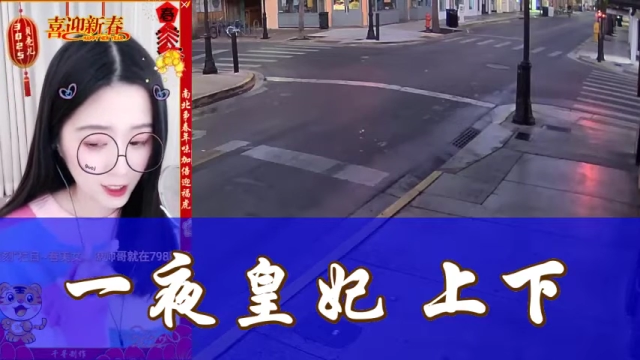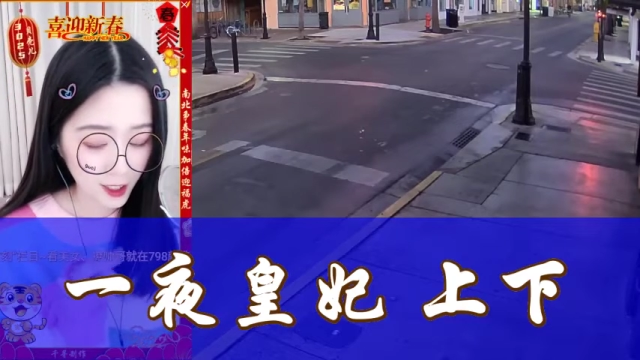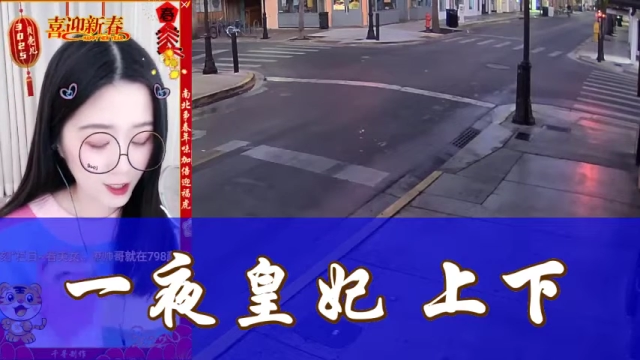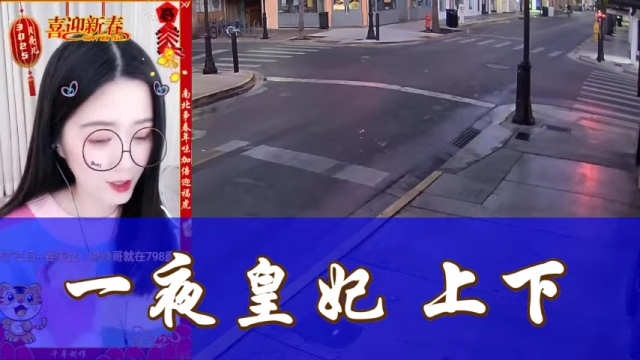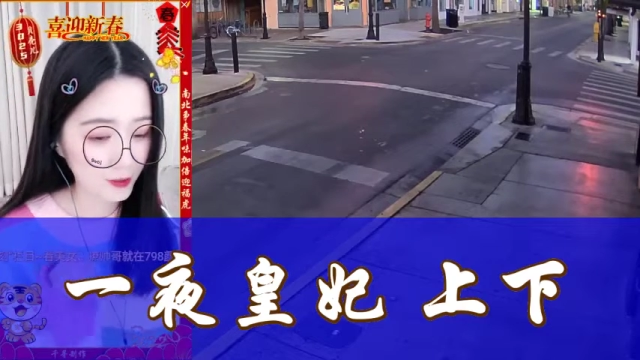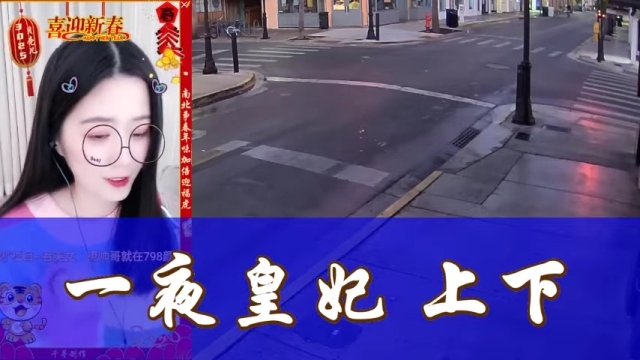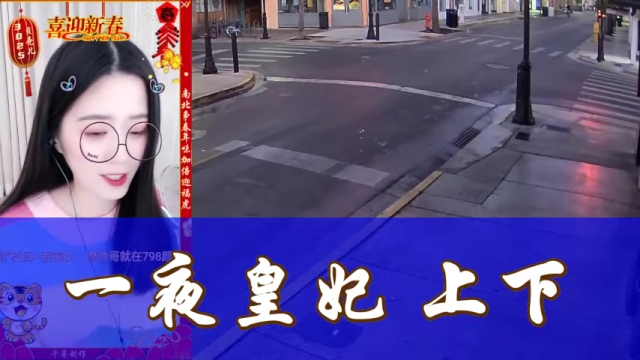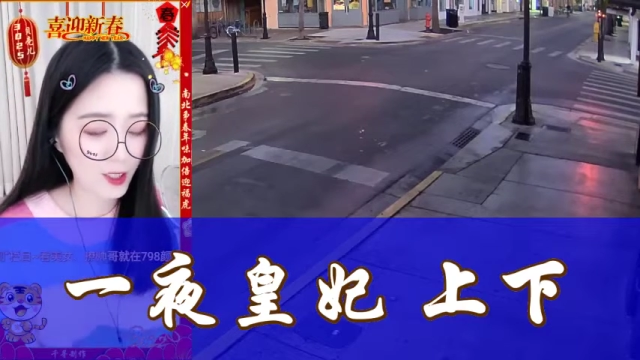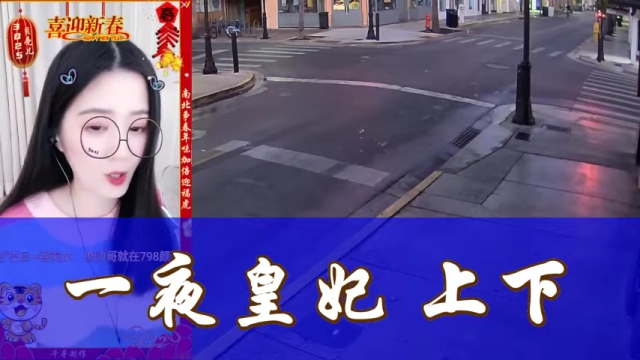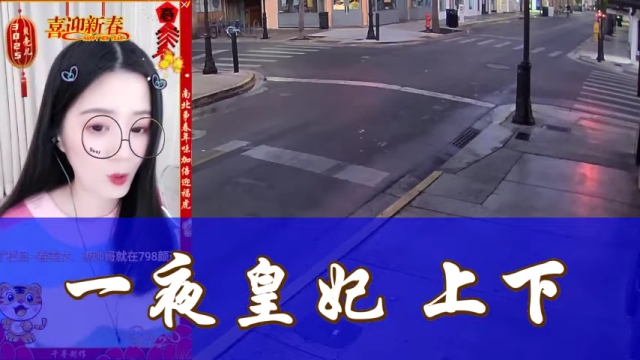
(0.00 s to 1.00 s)
他看着
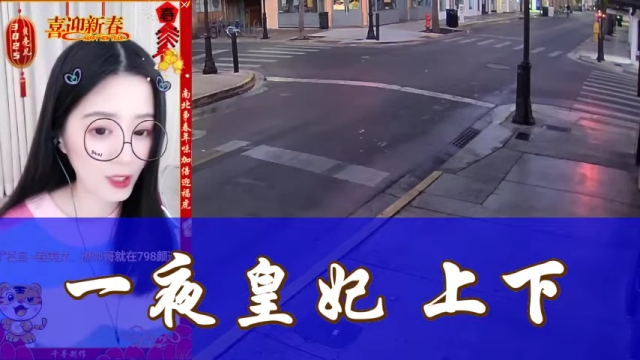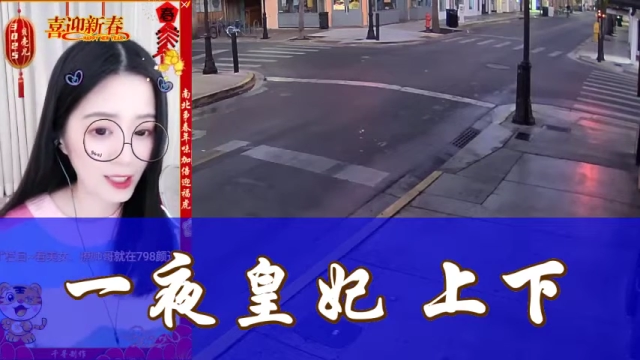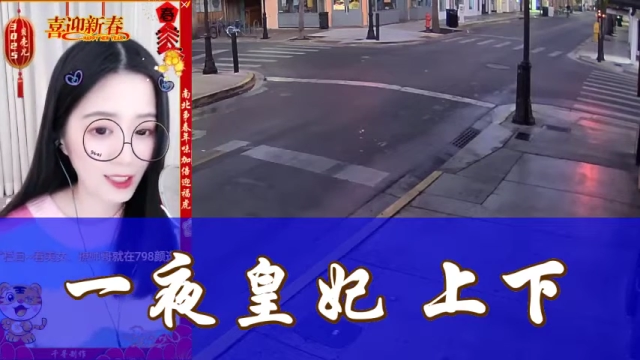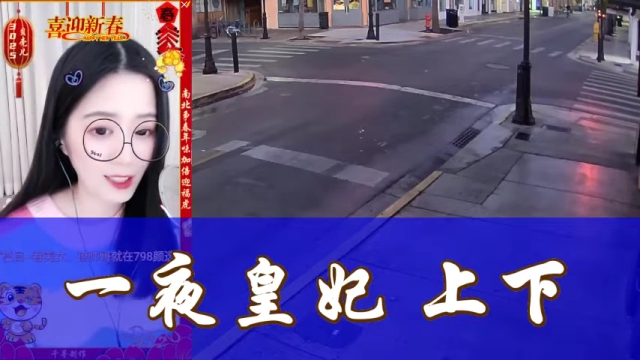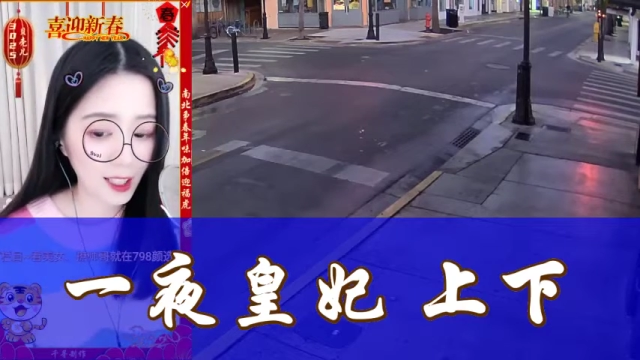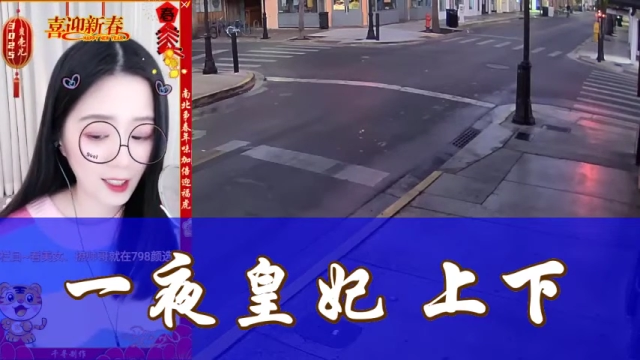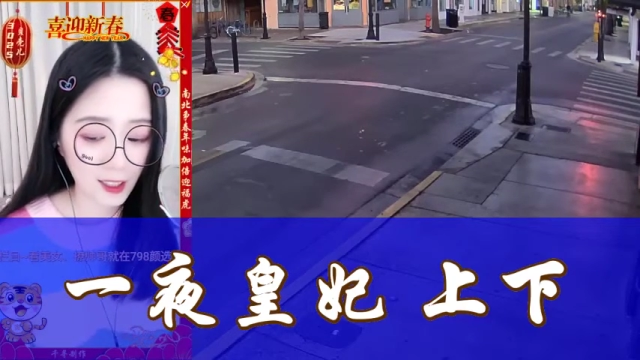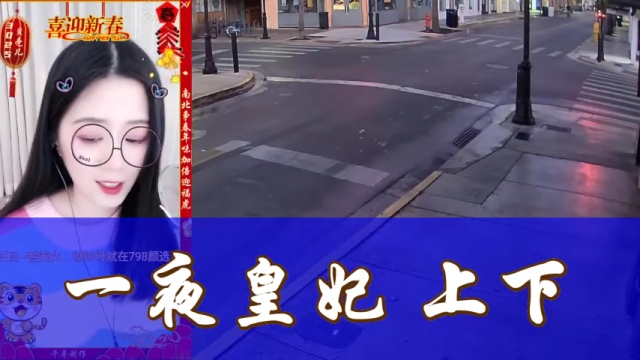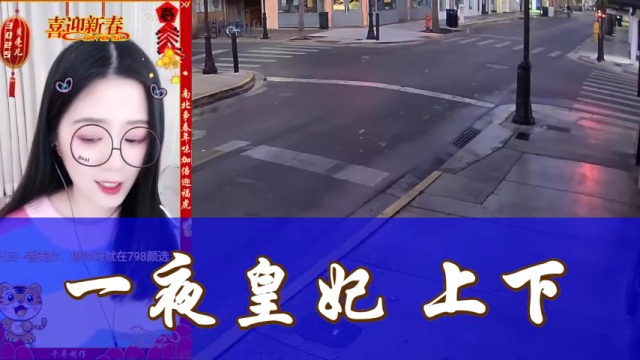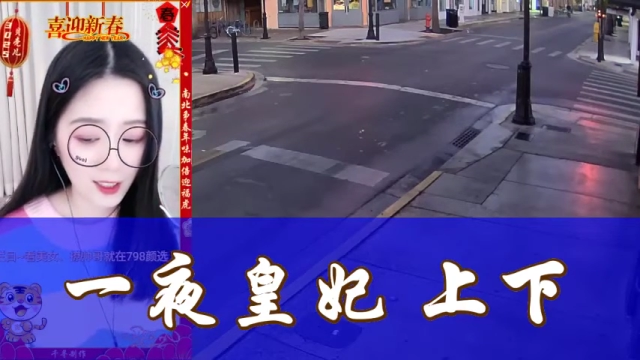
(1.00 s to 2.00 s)
李昭南，
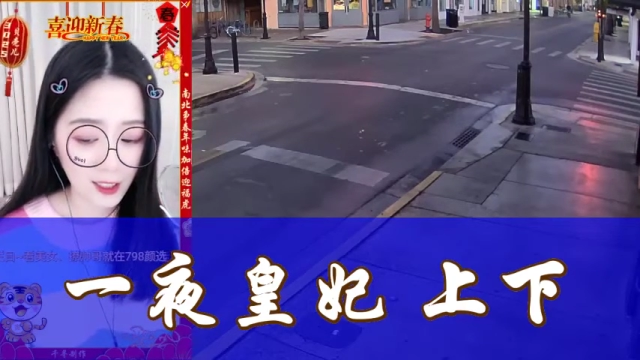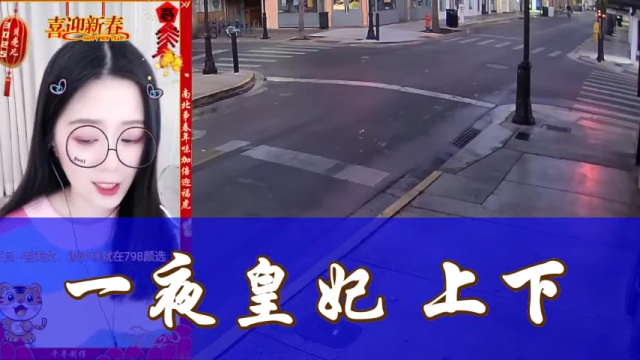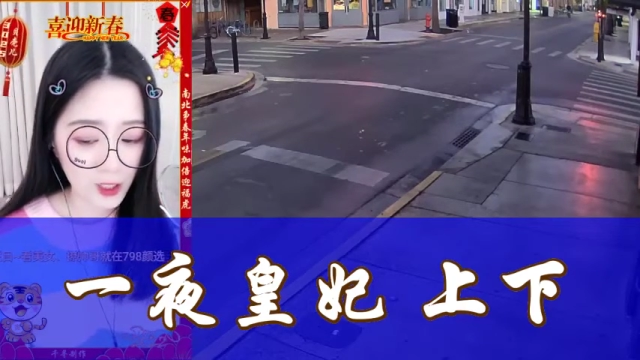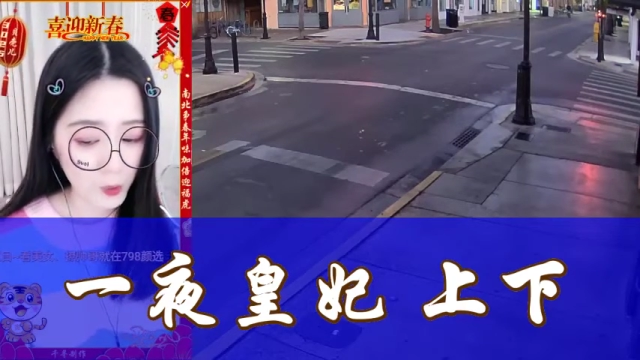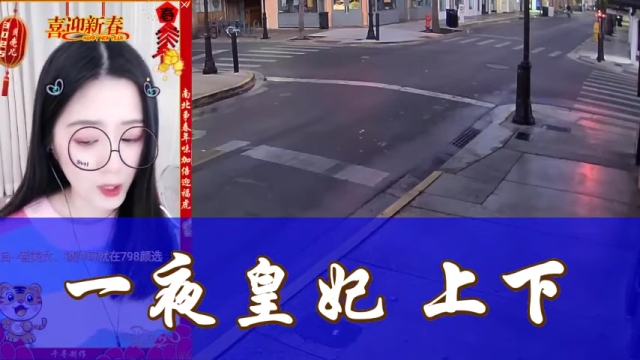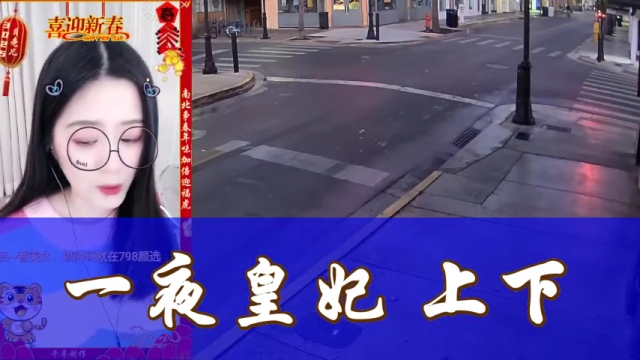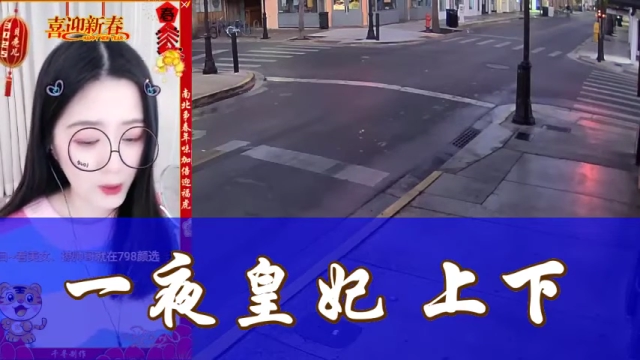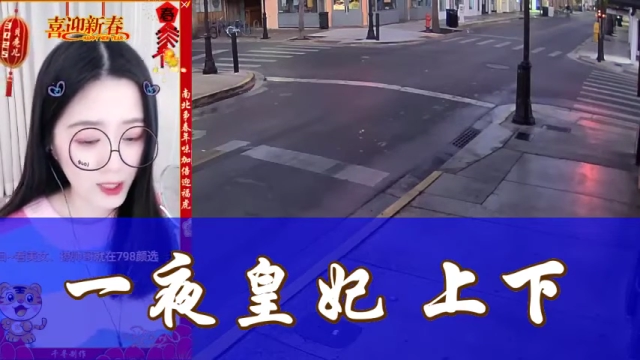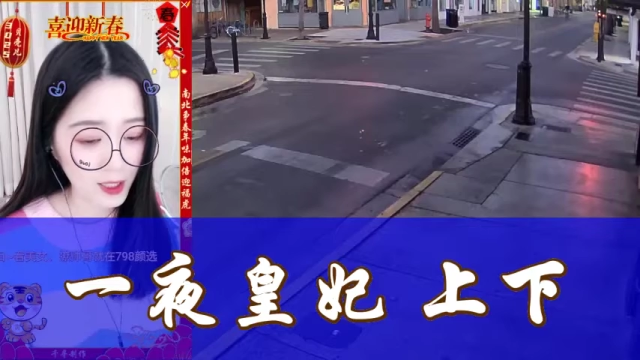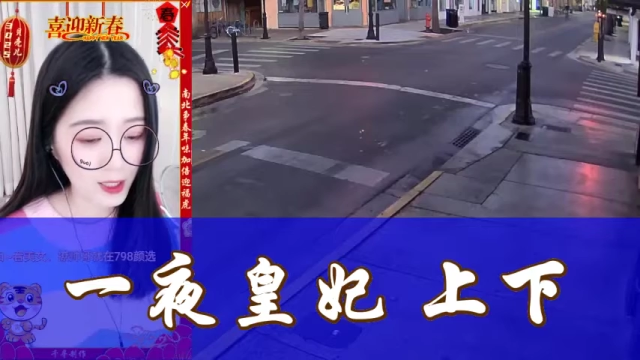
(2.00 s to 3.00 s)
看着他灼灼
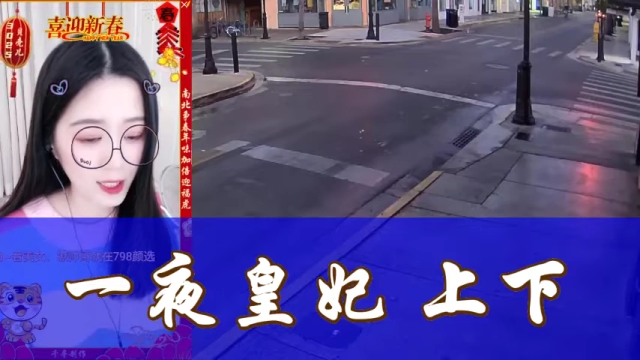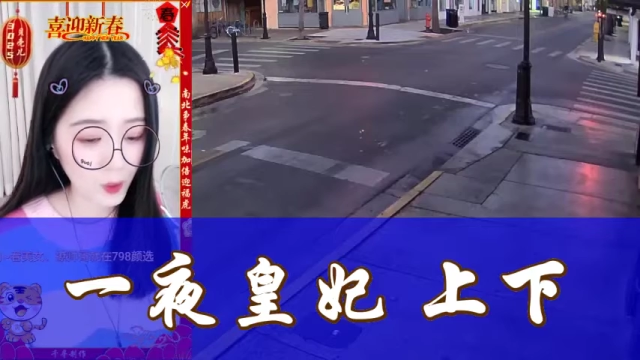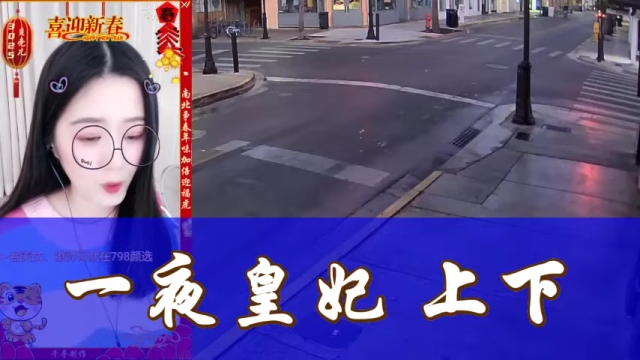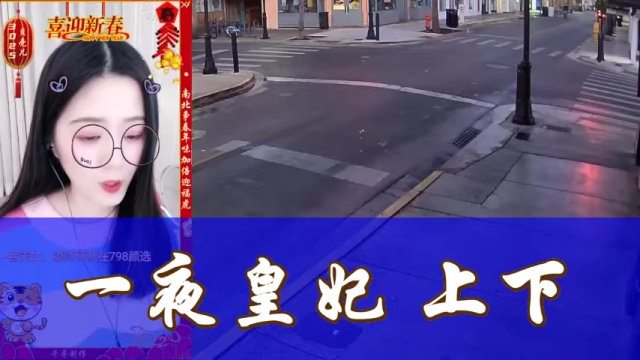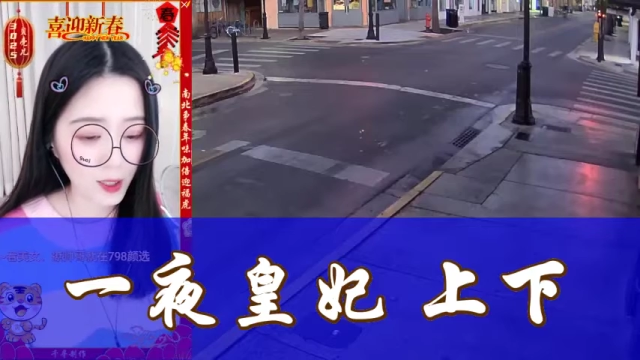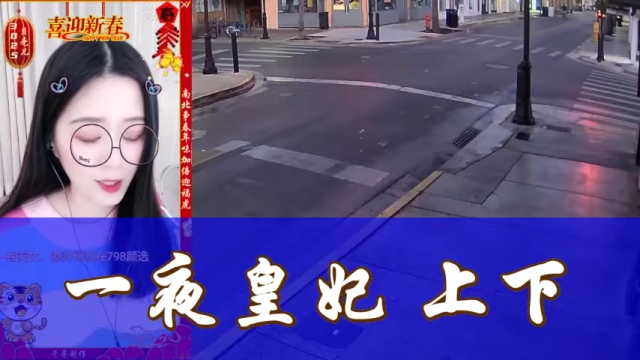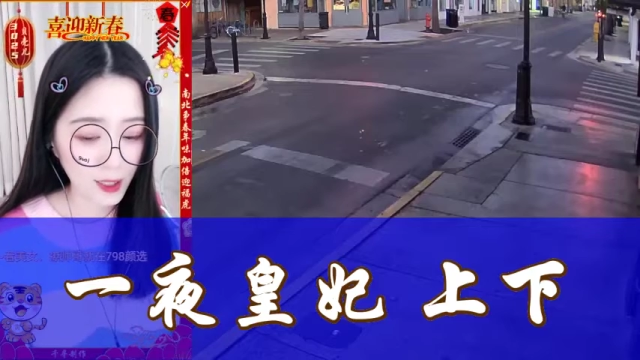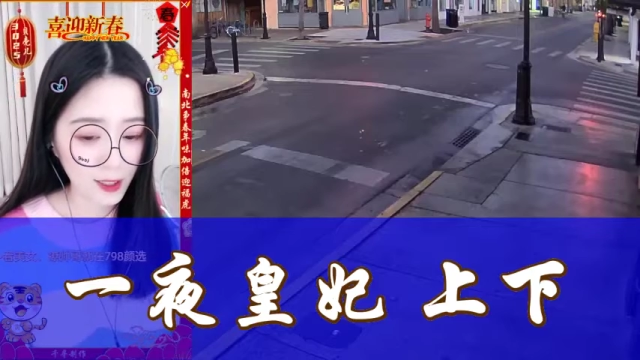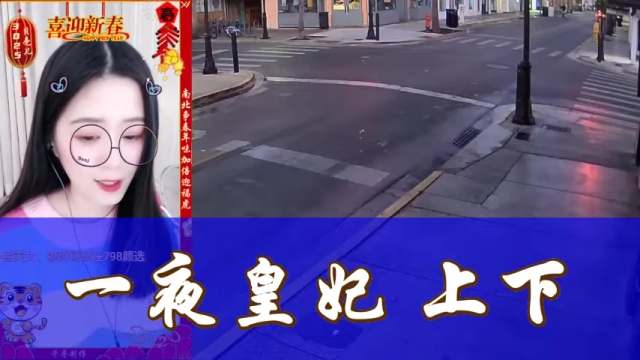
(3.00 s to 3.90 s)
燃烧的目光。